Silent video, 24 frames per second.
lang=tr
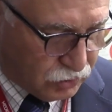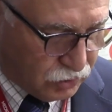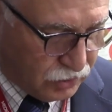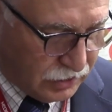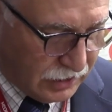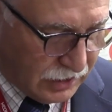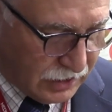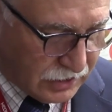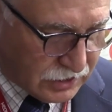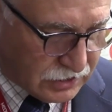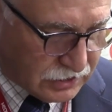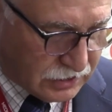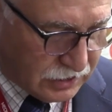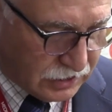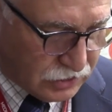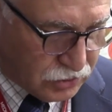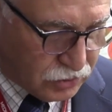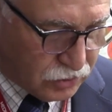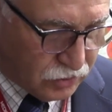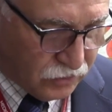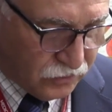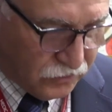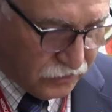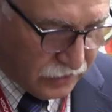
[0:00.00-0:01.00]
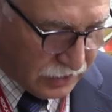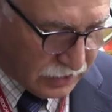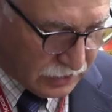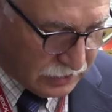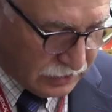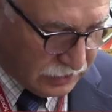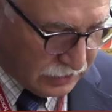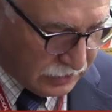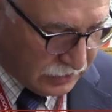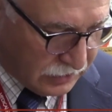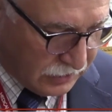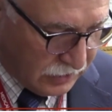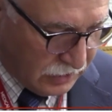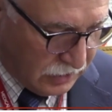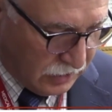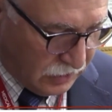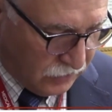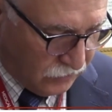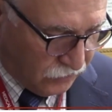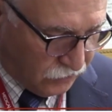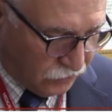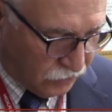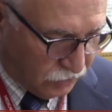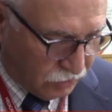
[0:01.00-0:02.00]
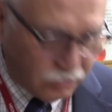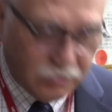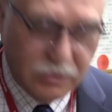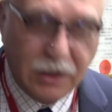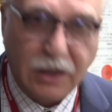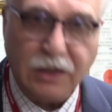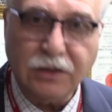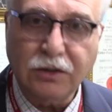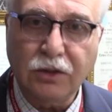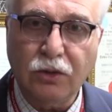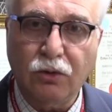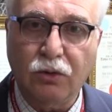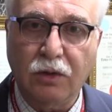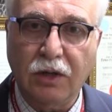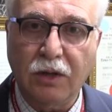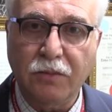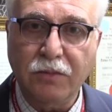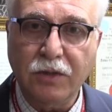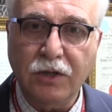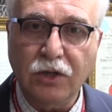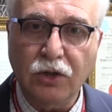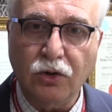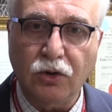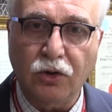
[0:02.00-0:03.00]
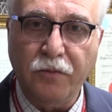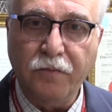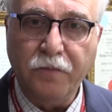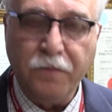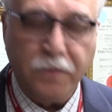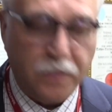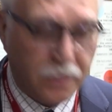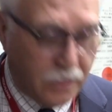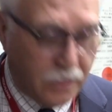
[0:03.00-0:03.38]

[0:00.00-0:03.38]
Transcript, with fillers: bu ilaçlar çok farklı formlarda olabiliyor